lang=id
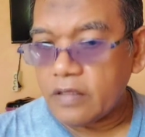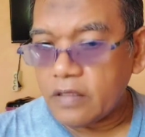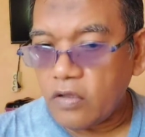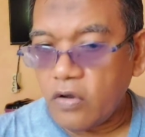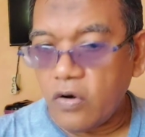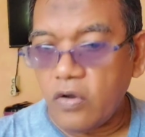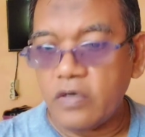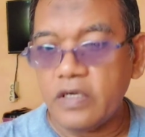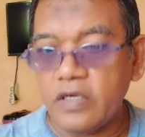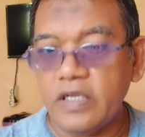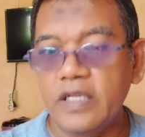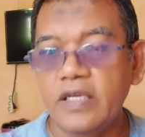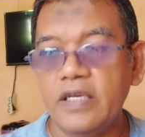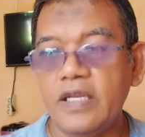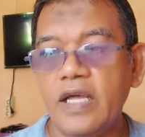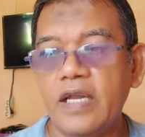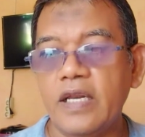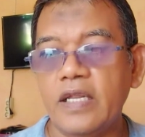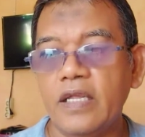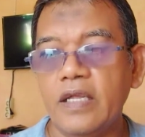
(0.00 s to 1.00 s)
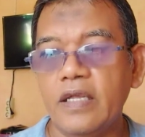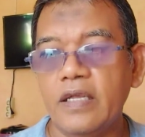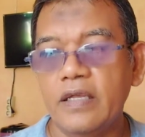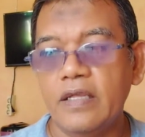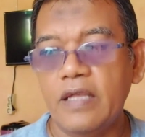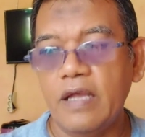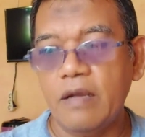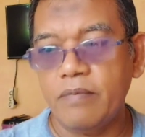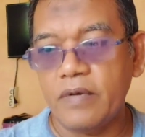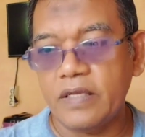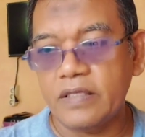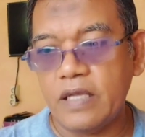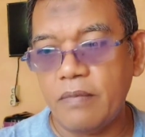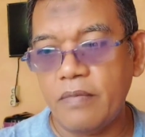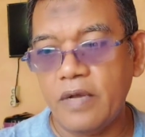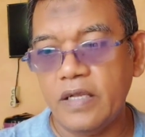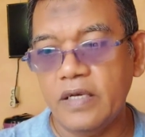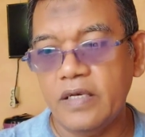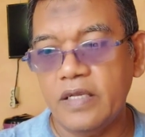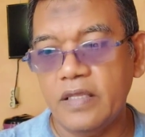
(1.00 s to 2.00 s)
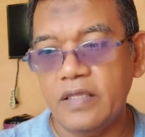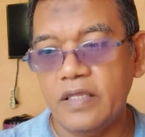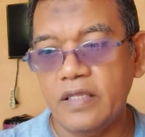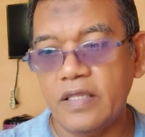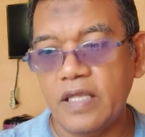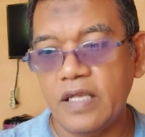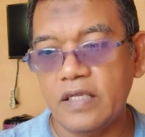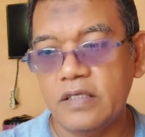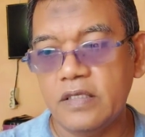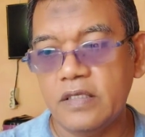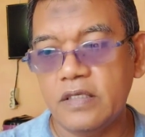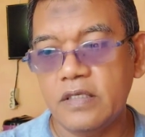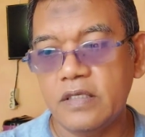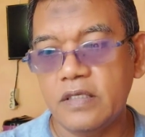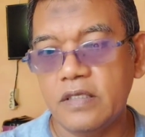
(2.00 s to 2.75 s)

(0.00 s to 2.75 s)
tolong dihindari yang pertama identitas